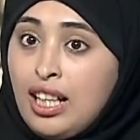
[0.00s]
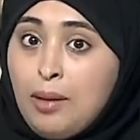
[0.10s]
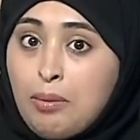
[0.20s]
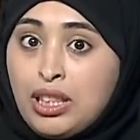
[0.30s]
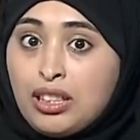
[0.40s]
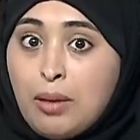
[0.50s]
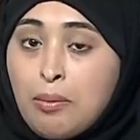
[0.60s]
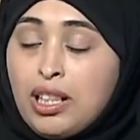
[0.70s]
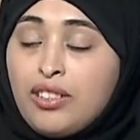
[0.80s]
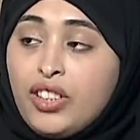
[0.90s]
اذا حبت
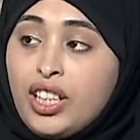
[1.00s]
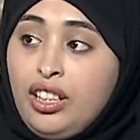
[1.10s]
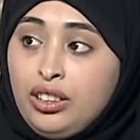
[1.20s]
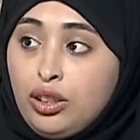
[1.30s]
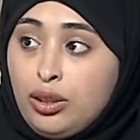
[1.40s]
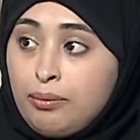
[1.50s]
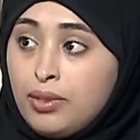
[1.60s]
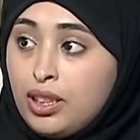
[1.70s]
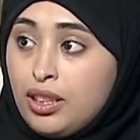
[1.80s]
تطبق الفكره عندهم.